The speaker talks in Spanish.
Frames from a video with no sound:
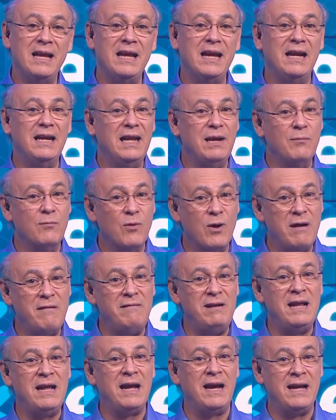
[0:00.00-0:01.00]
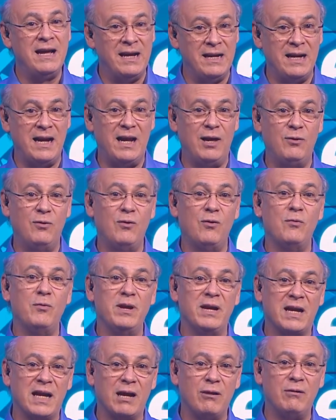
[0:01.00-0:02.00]
y el inmueble allanado
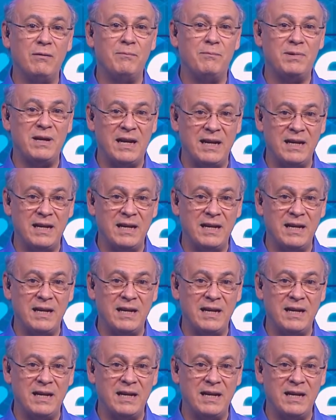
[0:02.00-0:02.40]
ubicado en